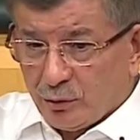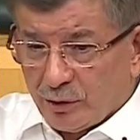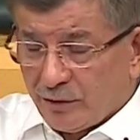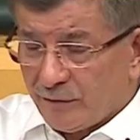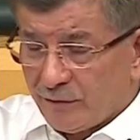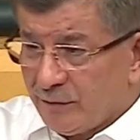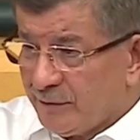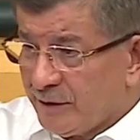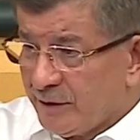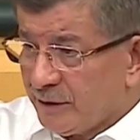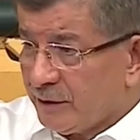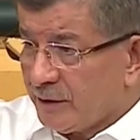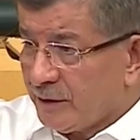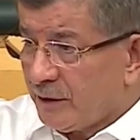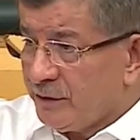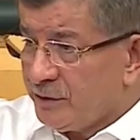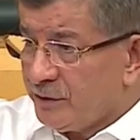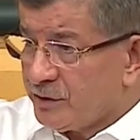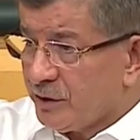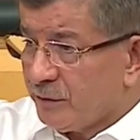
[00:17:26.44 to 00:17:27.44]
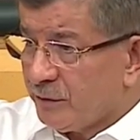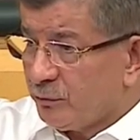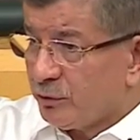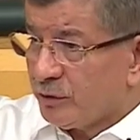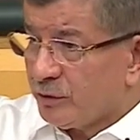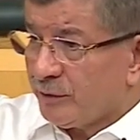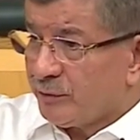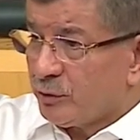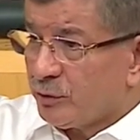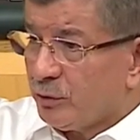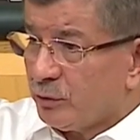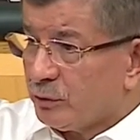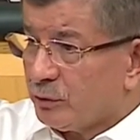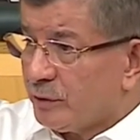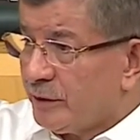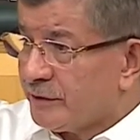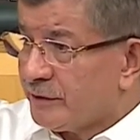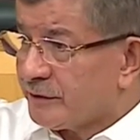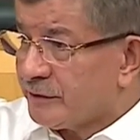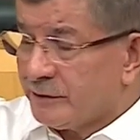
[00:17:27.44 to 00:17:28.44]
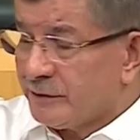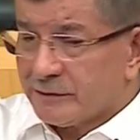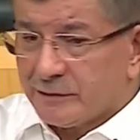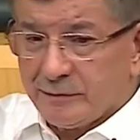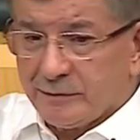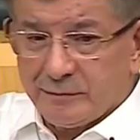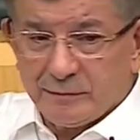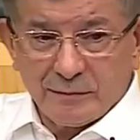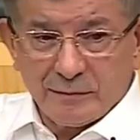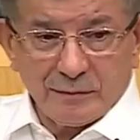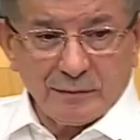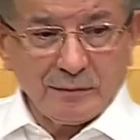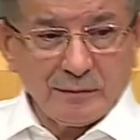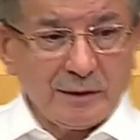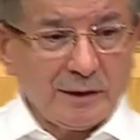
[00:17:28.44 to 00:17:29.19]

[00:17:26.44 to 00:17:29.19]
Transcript: görevim e, gelince burada bir kokular sezdim.